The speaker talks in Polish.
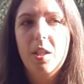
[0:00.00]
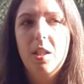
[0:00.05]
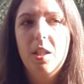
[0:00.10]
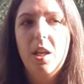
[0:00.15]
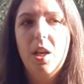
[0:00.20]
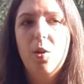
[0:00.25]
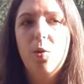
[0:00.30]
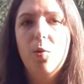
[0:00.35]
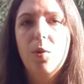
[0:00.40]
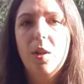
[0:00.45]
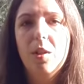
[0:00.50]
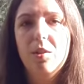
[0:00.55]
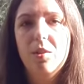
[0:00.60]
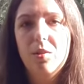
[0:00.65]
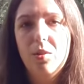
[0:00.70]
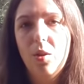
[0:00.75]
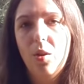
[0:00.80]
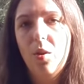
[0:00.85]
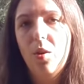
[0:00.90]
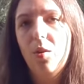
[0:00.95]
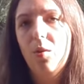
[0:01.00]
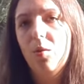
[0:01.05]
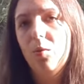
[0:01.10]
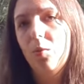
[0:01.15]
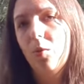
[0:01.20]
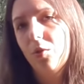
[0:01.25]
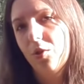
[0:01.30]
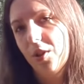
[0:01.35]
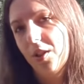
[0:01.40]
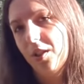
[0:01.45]
i akurat to
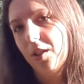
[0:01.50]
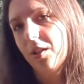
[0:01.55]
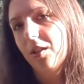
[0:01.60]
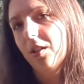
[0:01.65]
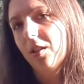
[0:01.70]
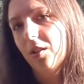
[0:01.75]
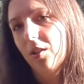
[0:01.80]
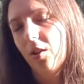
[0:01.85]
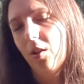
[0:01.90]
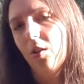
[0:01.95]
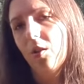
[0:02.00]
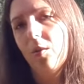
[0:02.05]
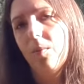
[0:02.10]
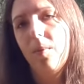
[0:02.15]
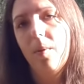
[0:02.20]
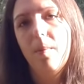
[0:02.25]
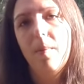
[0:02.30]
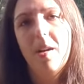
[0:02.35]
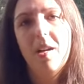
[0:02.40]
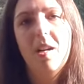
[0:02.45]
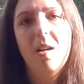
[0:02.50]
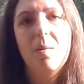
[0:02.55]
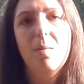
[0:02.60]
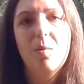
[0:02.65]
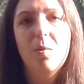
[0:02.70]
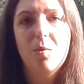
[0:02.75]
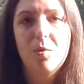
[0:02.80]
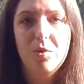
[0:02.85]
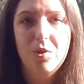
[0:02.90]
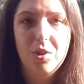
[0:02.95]
ułożenie tych rąk pomaga
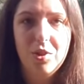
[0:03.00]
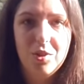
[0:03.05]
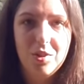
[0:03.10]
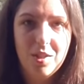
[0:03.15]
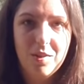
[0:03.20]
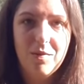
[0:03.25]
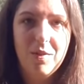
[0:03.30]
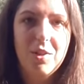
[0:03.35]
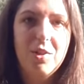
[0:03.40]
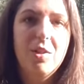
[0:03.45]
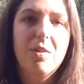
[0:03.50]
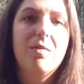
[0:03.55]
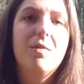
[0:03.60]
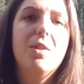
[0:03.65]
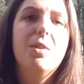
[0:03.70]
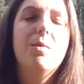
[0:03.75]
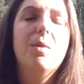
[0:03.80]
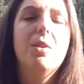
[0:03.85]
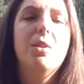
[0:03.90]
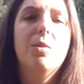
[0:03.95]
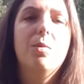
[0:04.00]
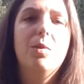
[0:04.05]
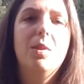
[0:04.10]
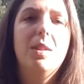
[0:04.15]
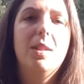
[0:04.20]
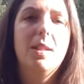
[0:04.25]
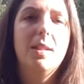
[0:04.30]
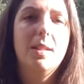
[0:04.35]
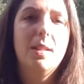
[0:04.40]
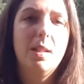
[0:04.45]
mu gdzieś tam właśnie wysłać tą
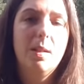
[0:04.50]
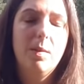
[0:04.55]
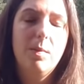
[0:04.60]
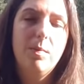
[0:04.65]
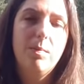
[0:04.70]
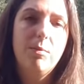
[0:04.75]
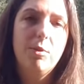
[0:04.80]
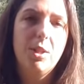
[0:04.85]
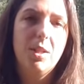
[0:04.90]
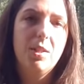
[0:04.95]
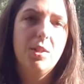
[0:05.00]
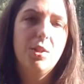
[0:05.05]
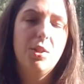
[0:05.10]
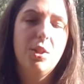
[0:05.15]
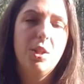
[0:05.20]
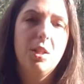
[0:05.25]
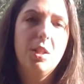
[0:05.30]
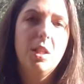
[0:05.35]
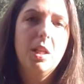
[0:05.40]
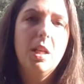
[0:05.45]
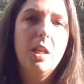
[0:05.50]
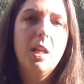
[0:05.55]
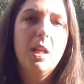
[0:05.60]
intencję w przestrzeń